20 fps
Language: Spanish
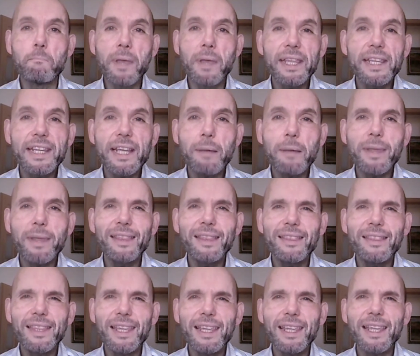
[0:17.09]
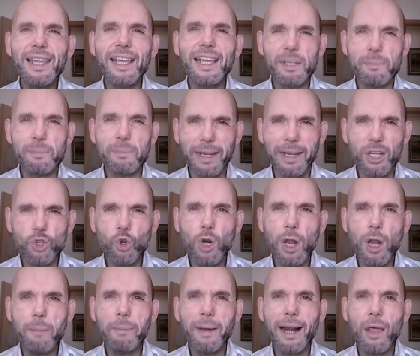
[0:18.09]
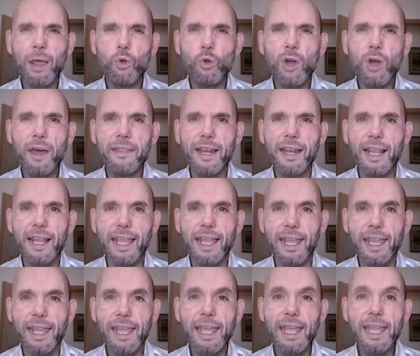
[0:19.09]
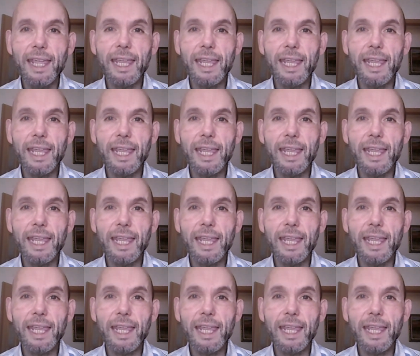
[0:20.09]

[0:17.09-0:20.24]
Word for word: bellamente expresó la paradoja del que,